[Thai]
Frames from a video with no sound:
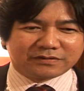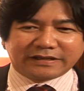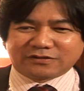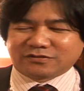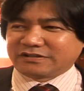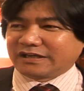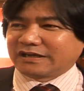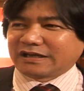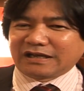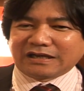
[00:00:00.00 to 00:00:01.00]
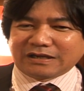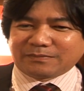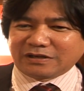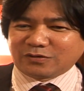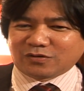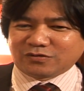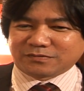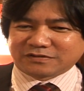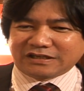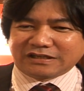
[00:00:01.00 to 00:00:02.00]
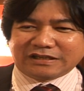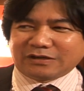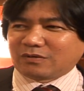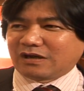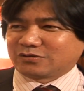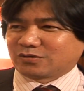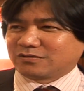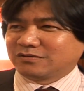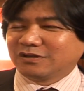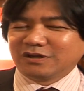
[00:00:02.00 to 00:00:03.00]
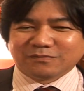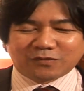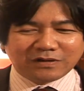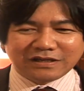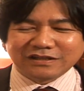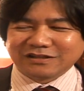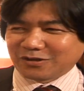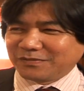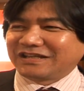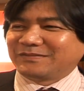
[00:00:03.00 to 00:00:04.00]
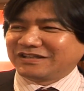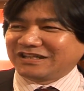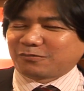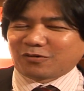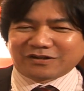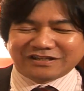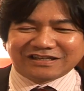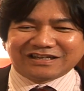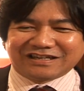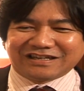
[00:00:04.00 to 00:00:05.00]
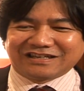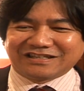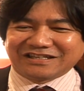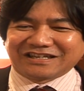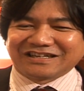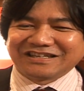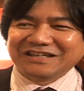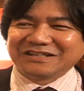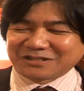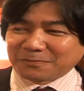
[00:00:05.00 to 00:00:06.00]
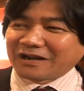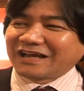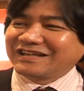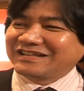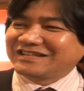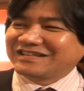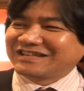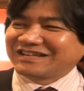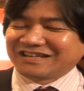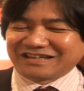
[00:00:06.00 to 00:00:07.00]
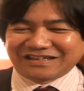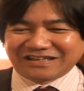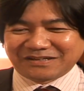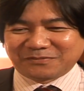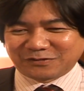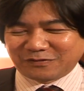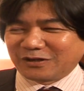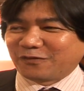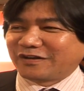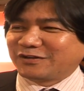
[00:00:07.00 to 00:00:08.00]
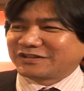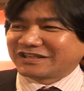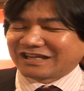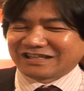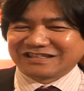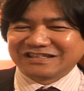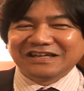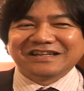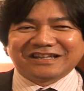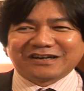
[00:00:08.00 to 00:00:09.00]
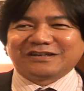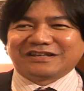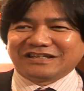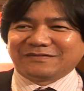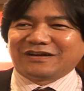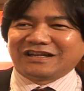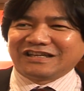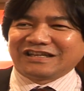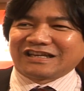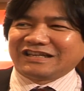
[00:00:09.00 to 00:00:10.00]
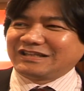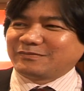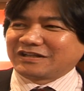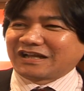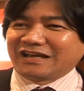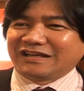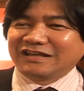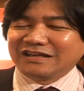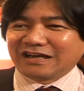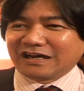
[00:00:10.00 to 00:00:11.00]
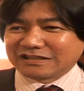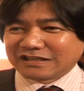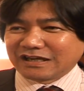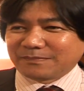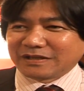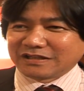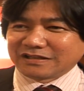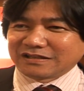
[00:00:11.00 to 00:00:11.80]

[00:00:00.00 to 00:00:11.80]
เดกโนเซียกามาริโอยูรอฟสกี้รีกวางชนเพราะว่าเรามีทีมที่ดีพอที่จะที่จะเซอร์ไพรส์พีเศีเดอร์เฟนด้วยเช่นกัน แล้วก็อย่าลืมว่านี่การเล่นที่เมืองไทยอาจจะเป็น